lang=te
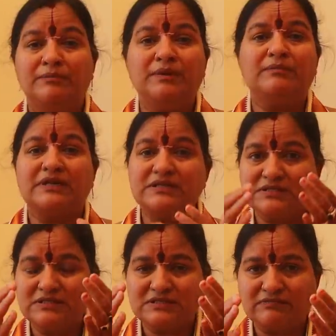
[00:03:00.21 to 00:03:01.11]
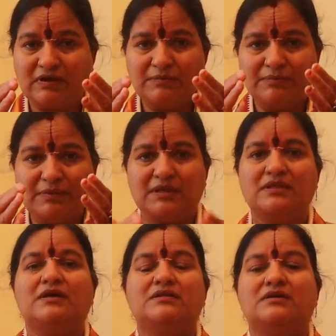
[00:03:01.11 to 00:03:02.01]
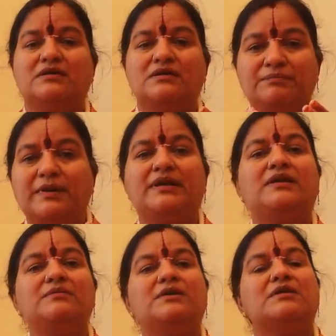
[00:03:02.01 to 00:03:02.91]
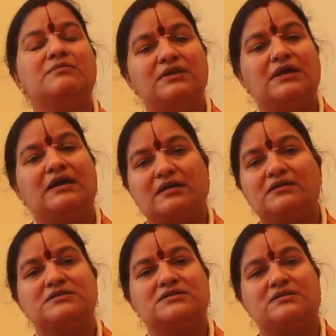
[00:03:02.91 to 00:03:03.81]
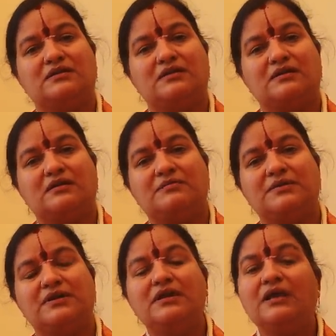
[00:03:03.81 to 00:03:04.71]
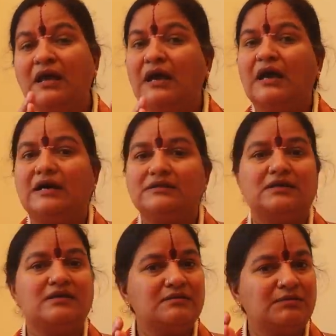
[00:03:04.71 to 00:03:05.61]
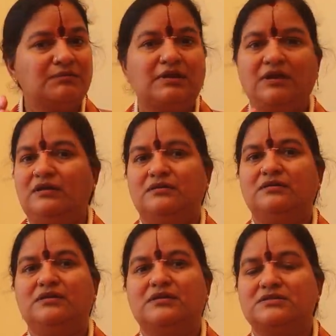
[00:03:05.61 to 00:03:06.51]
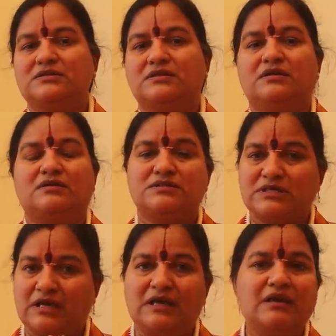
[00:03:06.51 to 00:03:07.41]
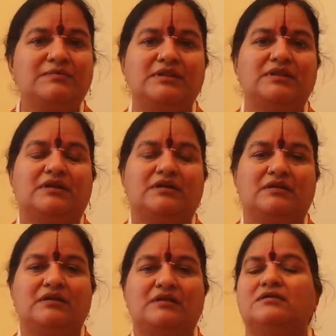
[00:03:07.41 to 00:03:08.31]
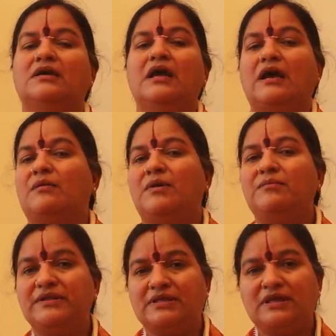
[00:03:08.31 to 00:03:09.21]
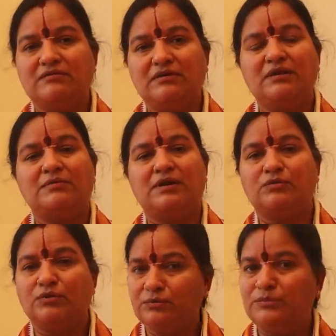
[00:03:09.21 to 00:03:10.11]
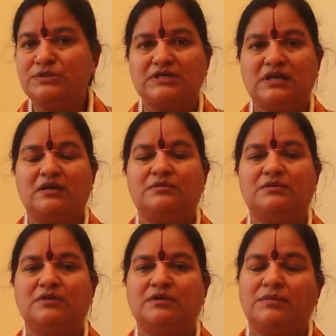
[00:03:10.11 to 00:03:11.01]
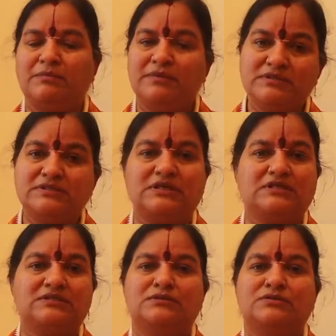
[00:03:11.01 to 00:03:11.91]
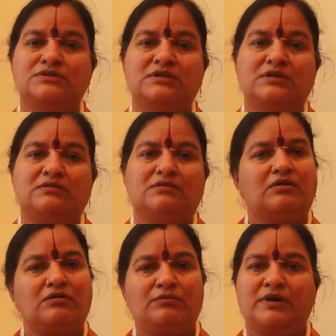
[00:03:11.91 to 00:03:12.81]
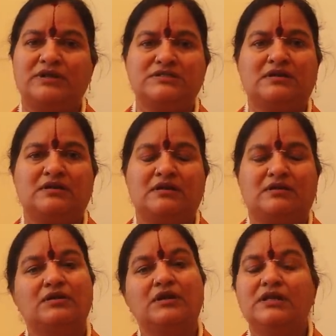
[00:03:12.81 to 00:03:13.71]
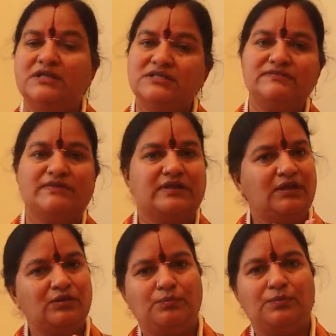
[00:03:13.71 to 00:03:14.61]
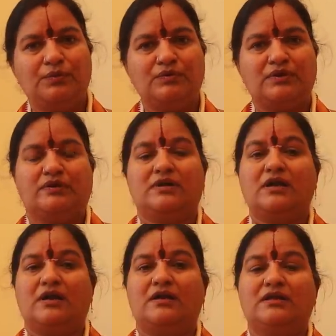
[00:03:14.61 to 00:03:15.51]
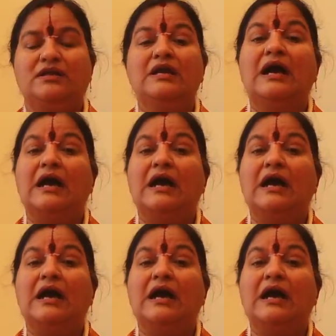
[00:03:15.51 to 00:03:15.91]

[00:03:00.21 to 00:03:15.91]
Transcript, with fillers: మీ మనసుని స్వామి పాదాల దగ్గర పెట్టి మరి మీరు ఆరాధిస్తున్నారు కాబట్టి ఆ తండ్రి మిమ్మల్ని అనుగ్రహిస్తున్నారు చాలామంది అంటున్నారు అమ్మ మీ దయ వల్ల మా కుటుంబం చాలా బాగుందమ్మా మేము చాలా సంతోషంగా ఉన్నాం అనేసి అంటున్నారు నిజమే నేను ఒప్పుకుంటాను కానీ